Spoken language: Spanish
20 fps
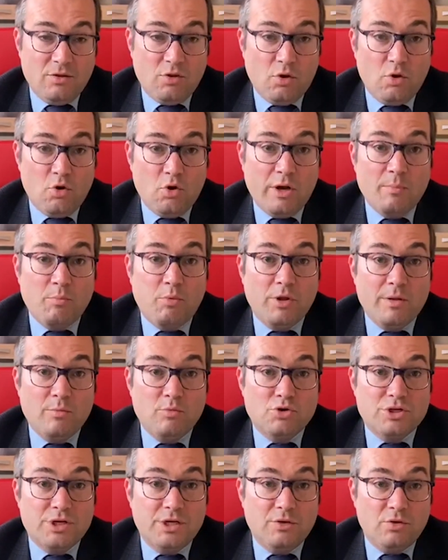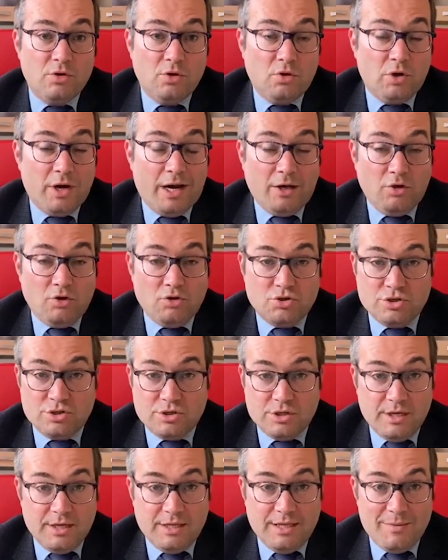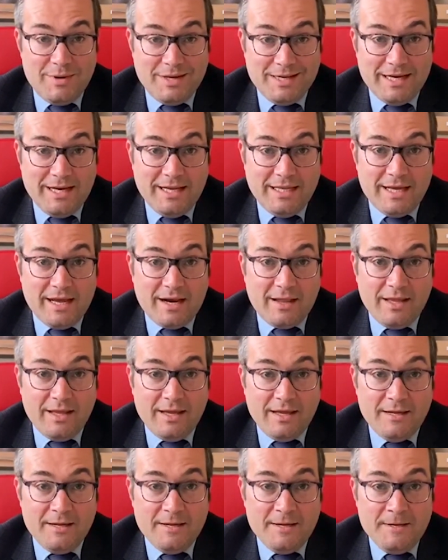todo lo que podemos en horarios de mañana y tarde